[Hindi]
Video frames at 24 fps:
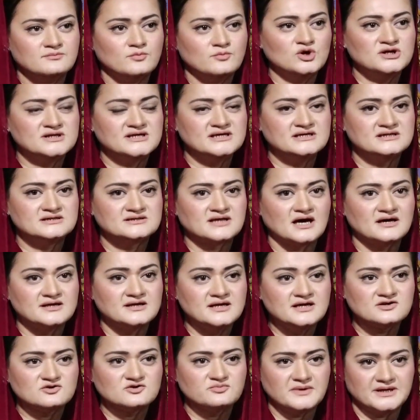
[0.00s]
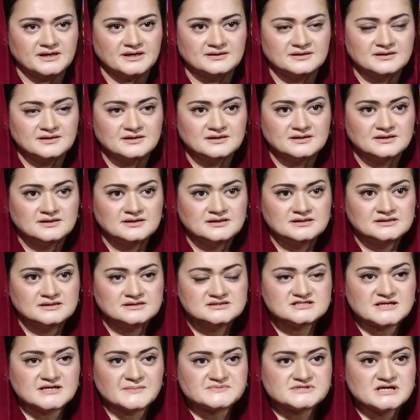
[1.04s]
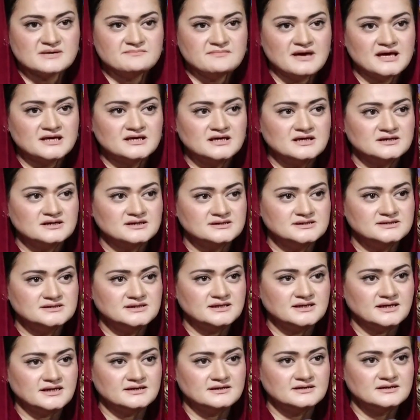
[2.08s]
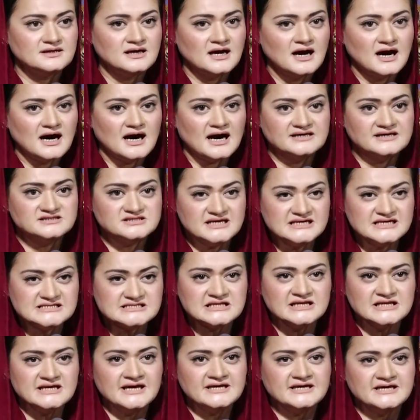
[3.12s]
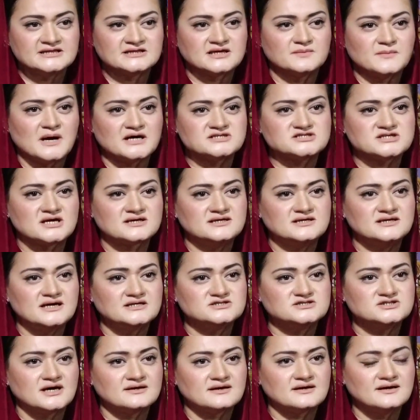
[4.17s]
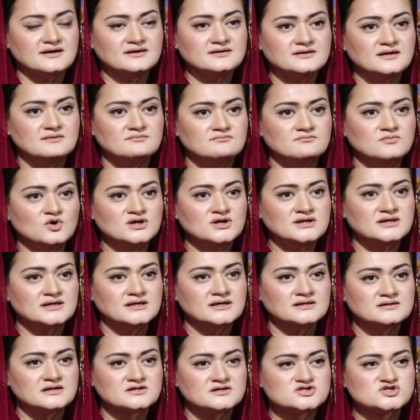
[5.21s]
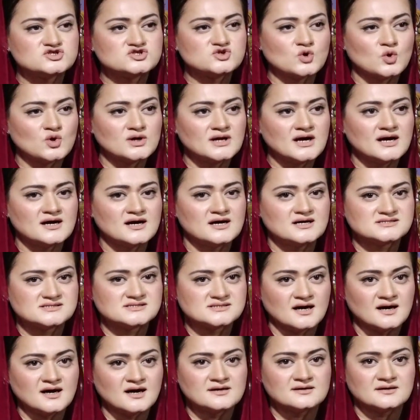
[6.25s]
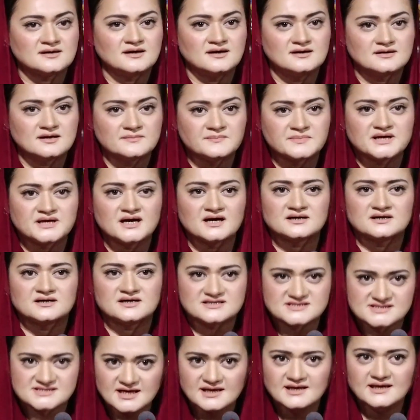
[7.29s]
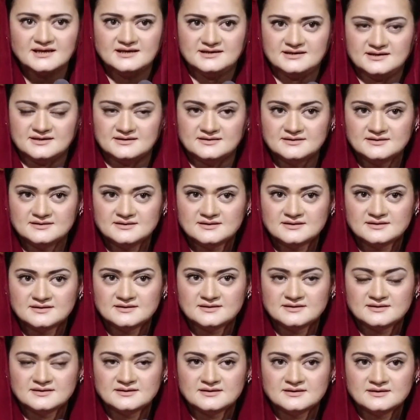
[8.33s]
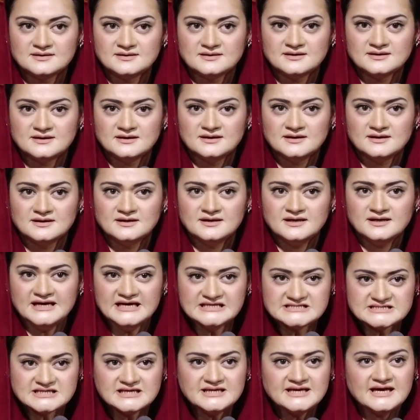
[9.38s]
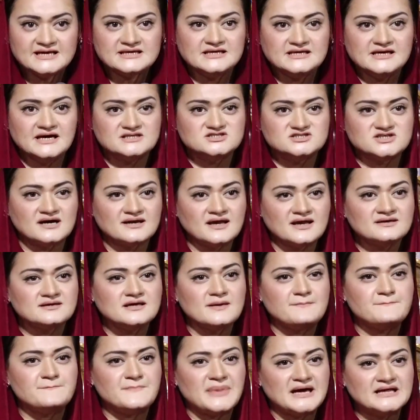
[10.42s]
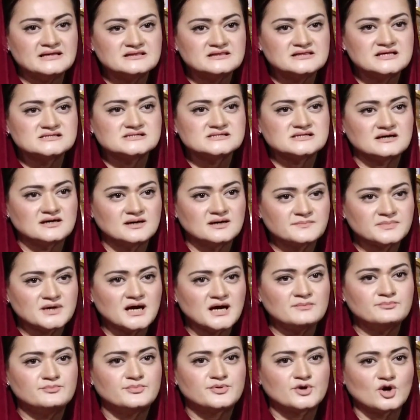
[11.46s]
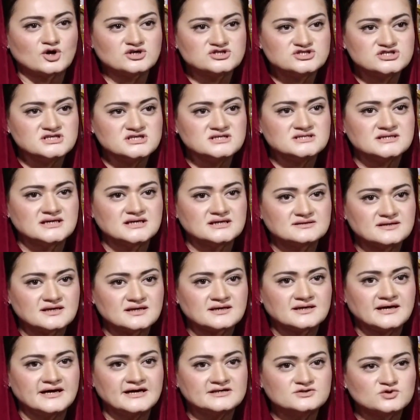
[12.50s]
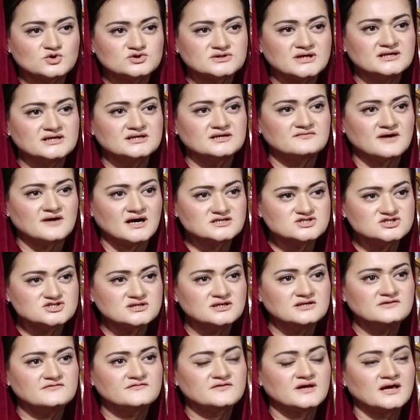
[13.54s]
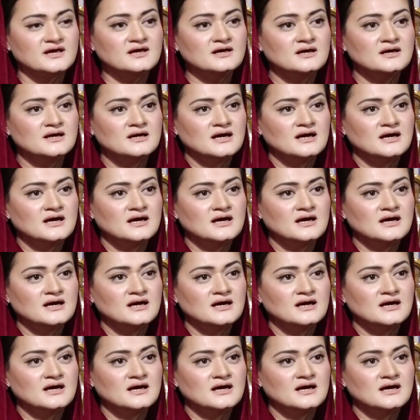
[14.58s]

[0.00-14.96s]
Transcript: मुल्क की तारीख में सबसे महंगी खरीदी गई आज इसलिए ये तमाशा किया जा रहा है कि मुल्क के अंदर सोलह हज़ार अरब का कर्ज़ा ले लिया इसलिए किया जा रहा है कि पैंतीस अरब का ब्रॉडशीट के अंदर गए तो थे नवाज शरीफ के